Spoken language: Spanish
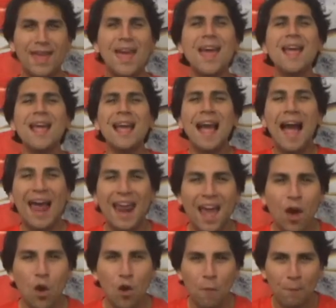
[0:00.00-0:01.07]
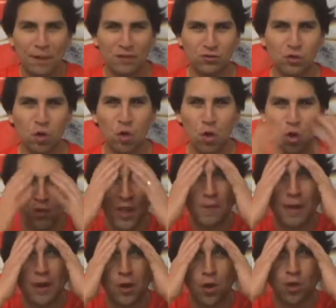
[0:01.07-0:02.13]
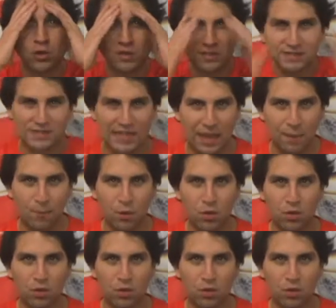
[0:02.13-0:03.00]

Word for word: ¿Qué carajos pasó con el varón Zemo?